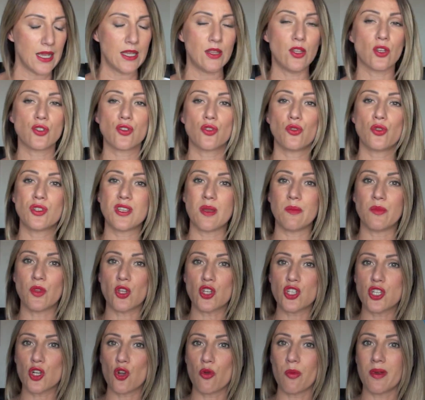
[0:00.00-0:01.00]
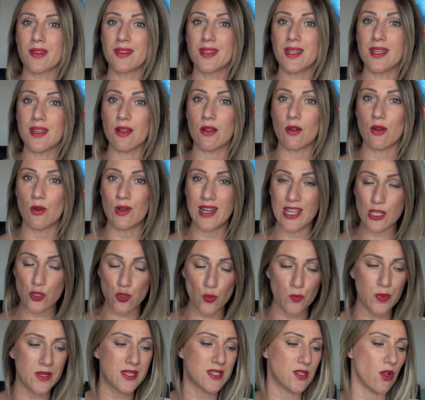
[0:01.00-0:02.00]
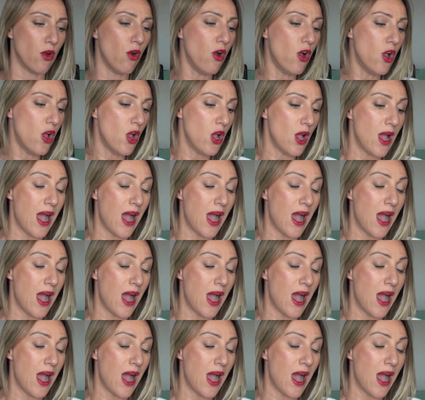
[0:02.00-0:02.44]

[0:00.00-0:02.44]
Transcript: et dans un deuxième temps j'ai commandé l'assouplissant.